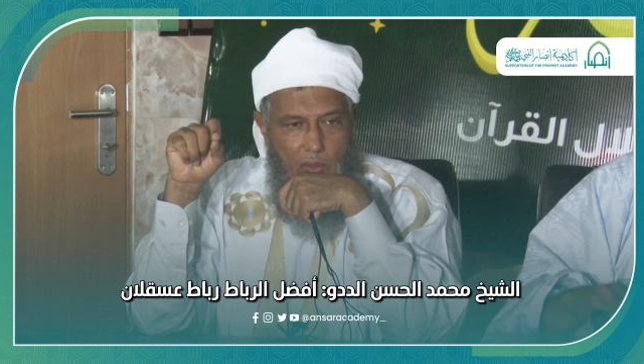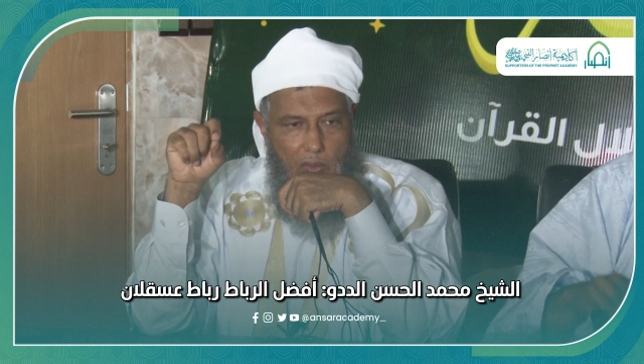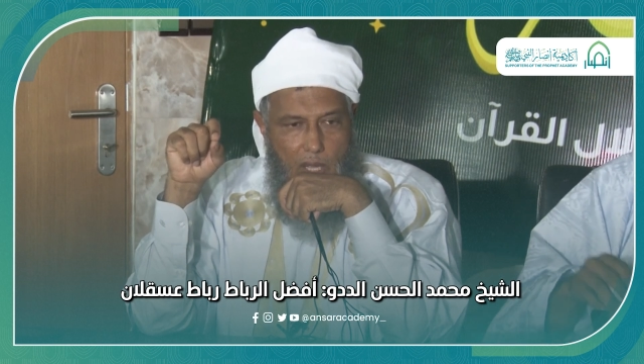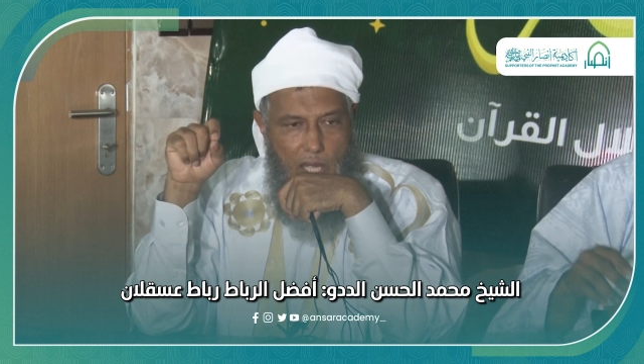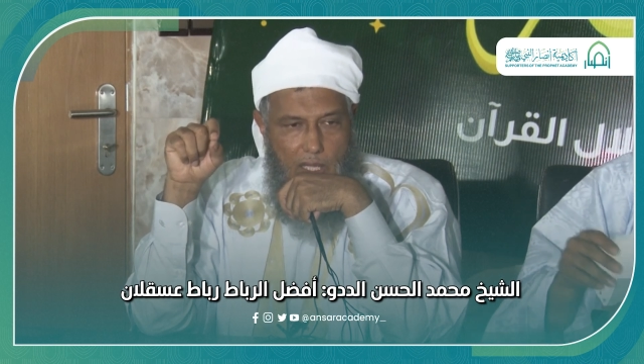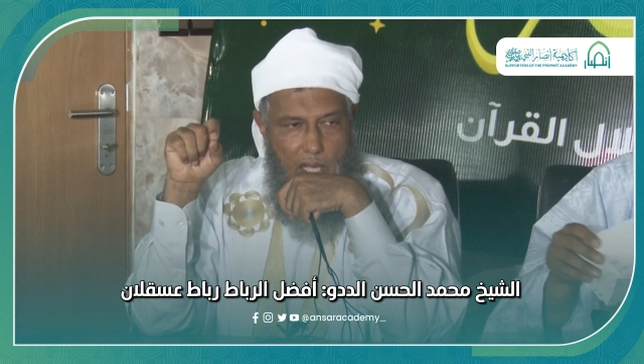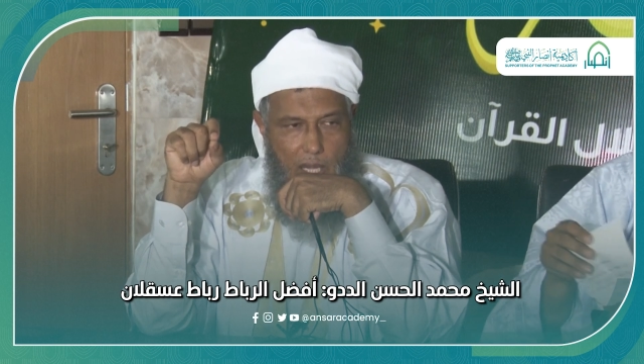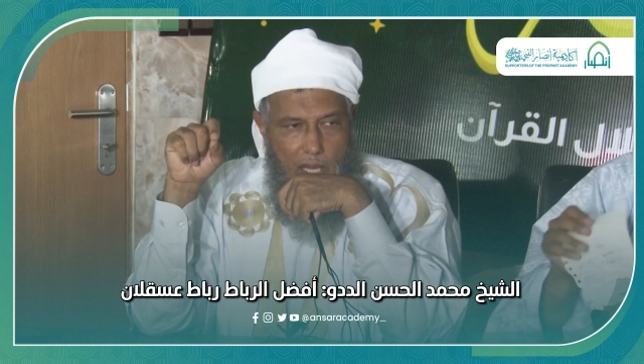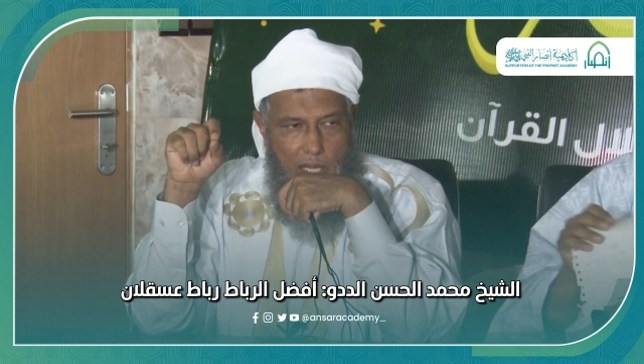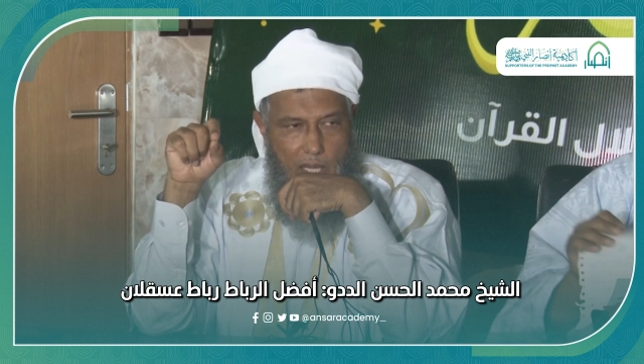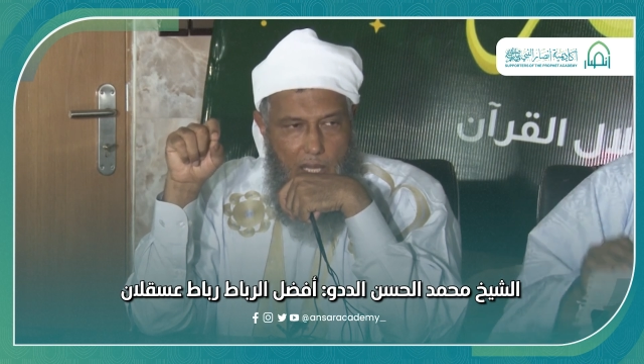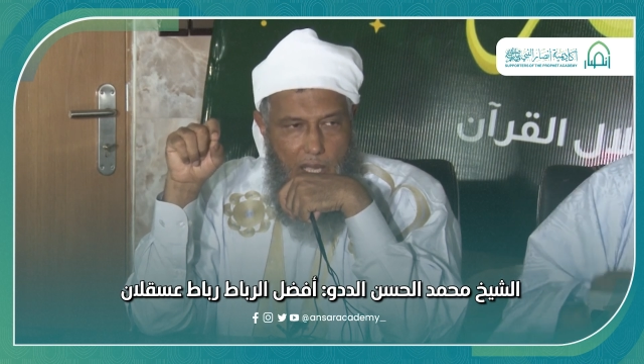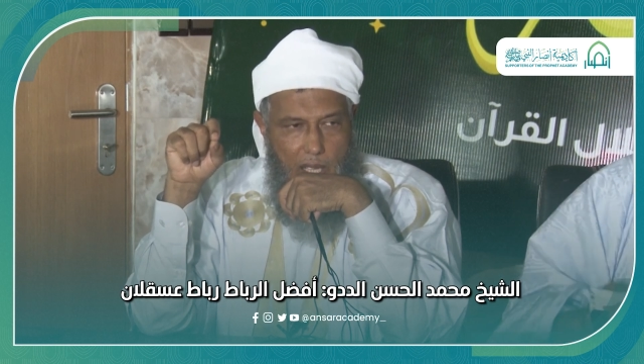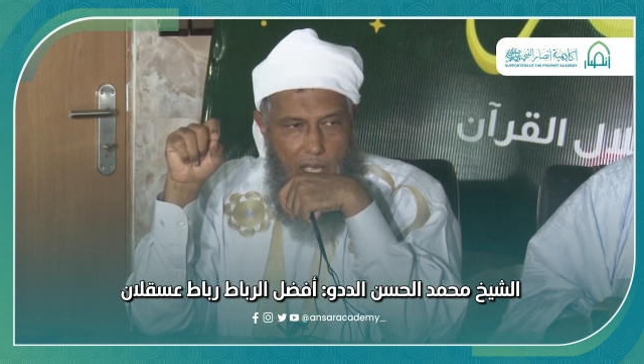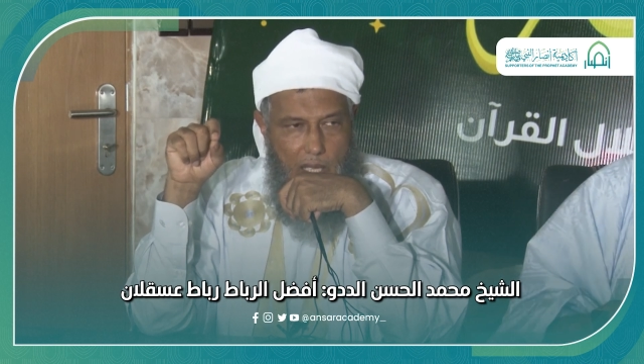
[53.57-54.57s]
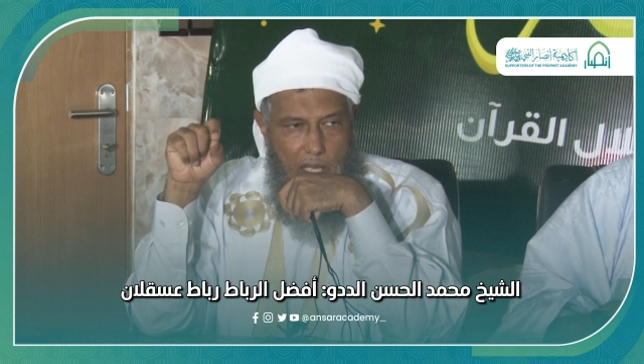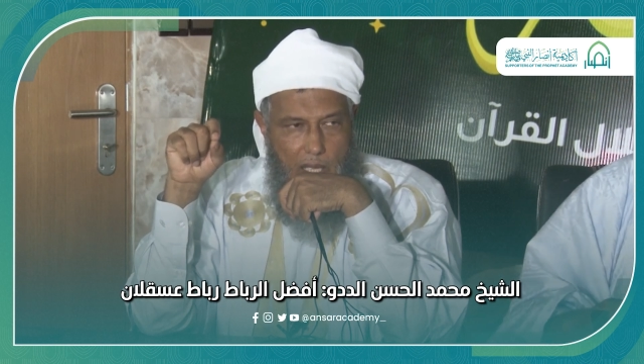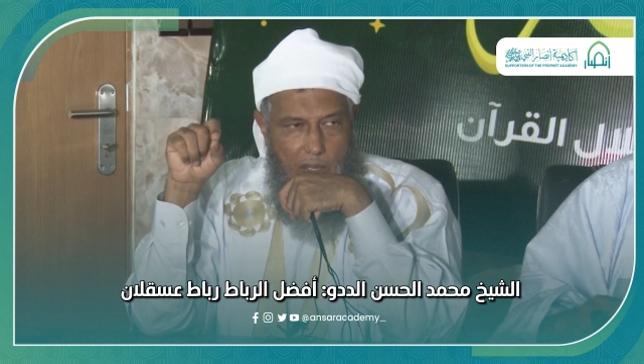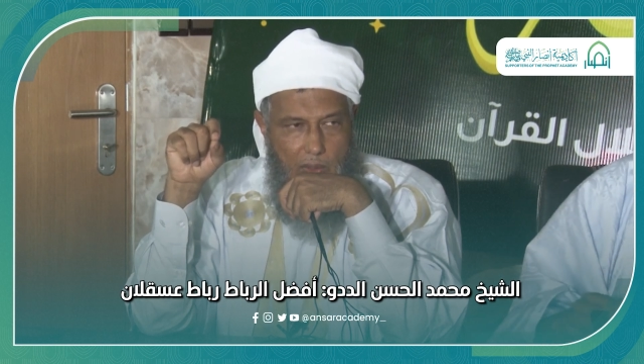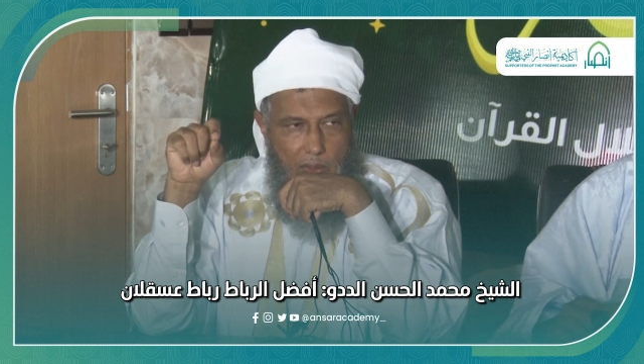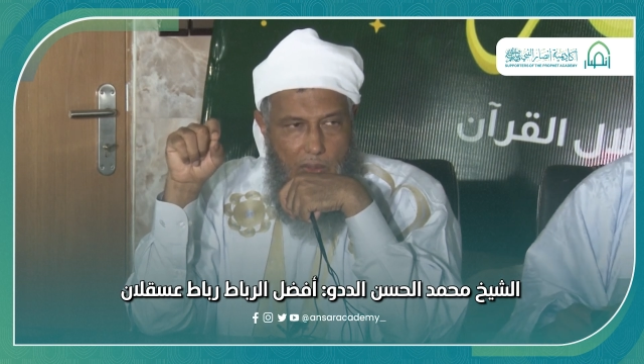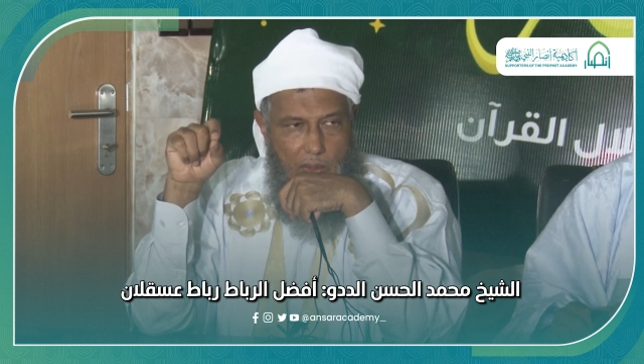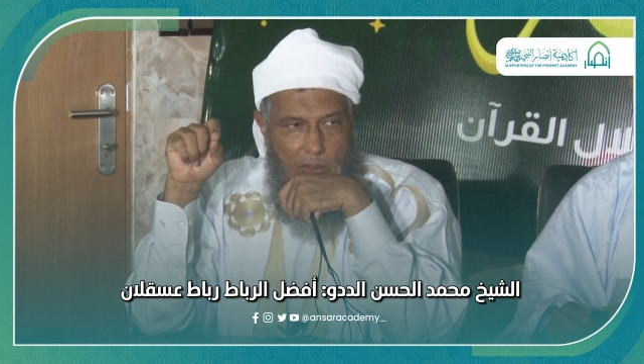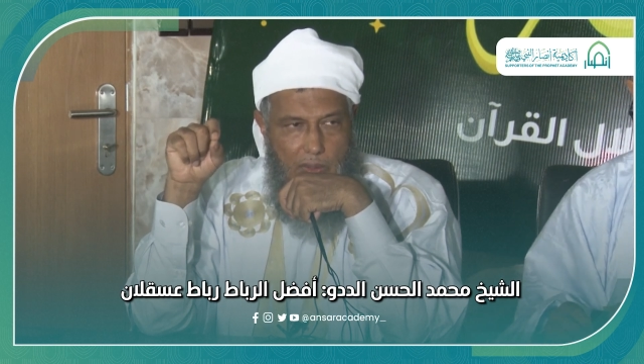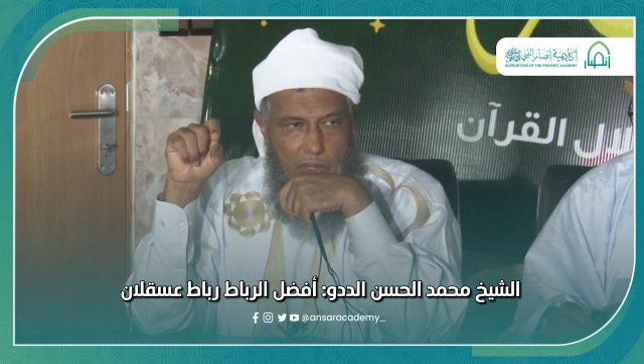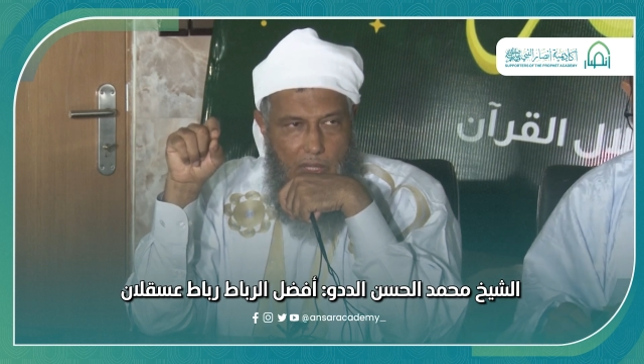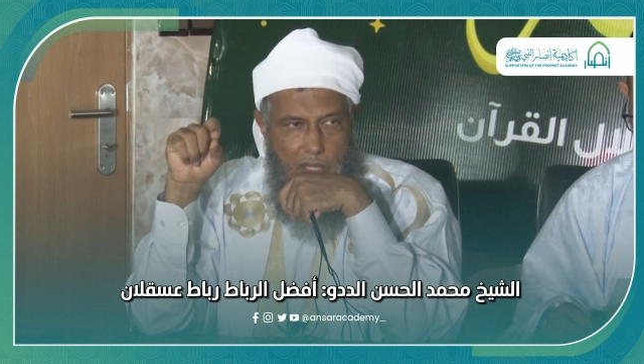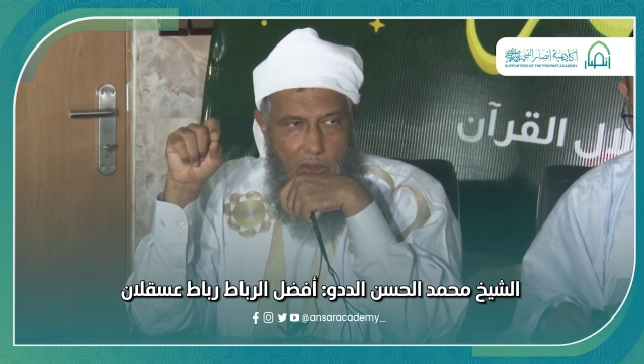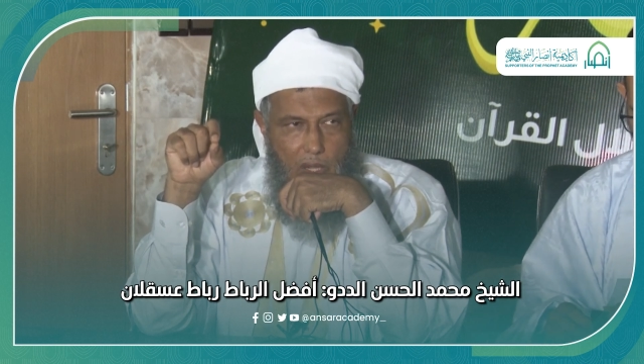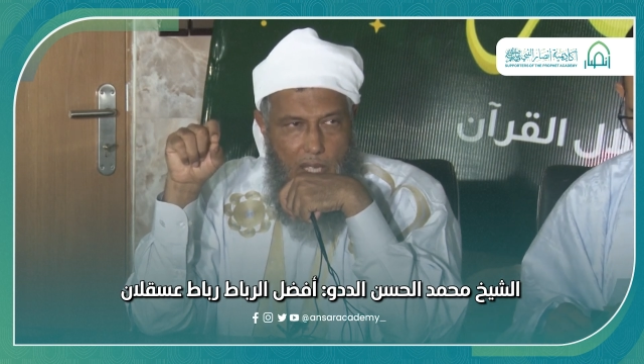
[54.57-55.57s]
وعدا عليه حقا في
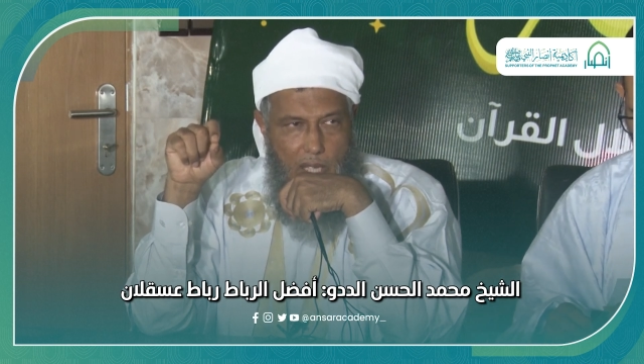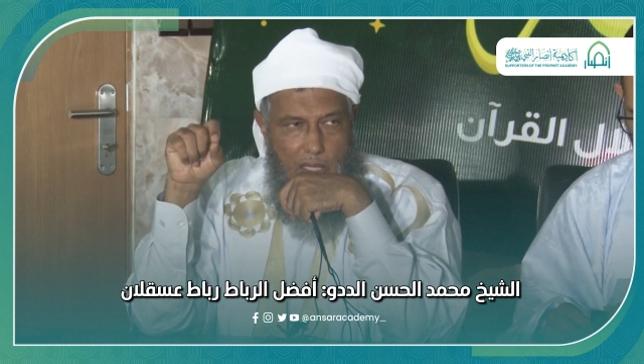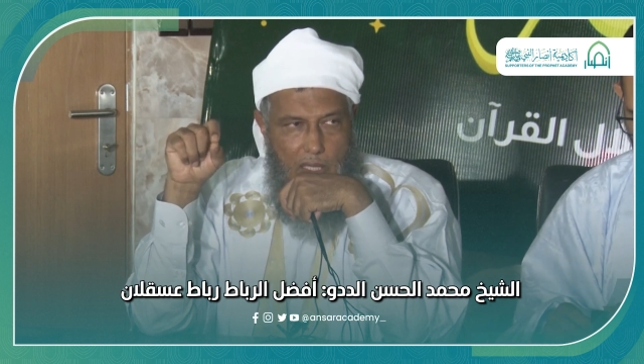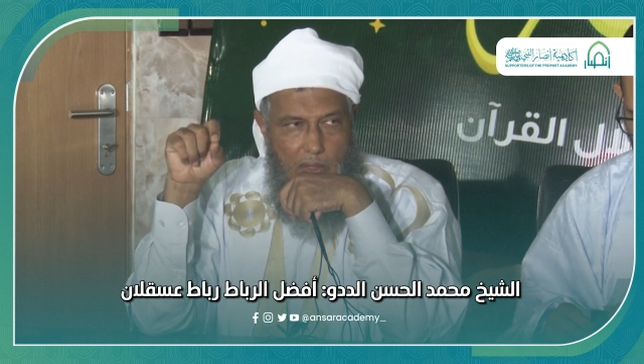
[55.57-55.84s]
التوراة